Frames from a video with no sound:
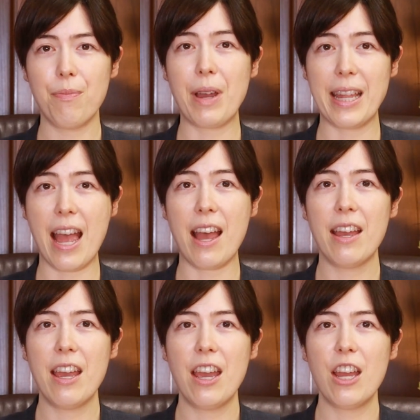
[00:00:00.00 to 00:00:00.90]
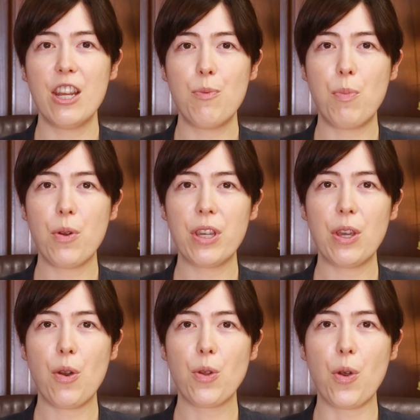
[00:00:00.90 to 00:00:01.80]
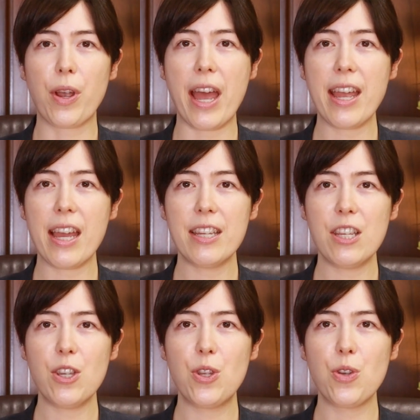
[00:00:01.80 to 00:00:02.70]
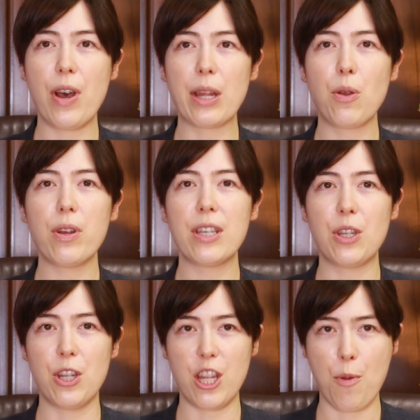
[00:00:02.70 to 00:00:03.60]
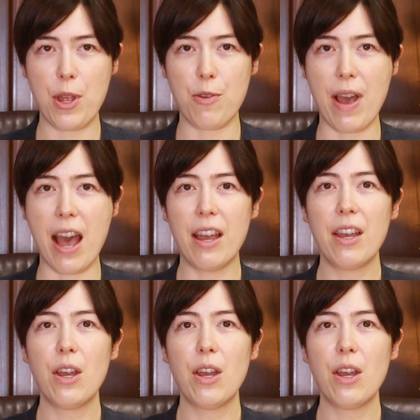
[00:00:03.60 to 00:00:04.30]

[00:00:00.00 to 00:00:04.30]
また日本企業の海外進出を後押しするためには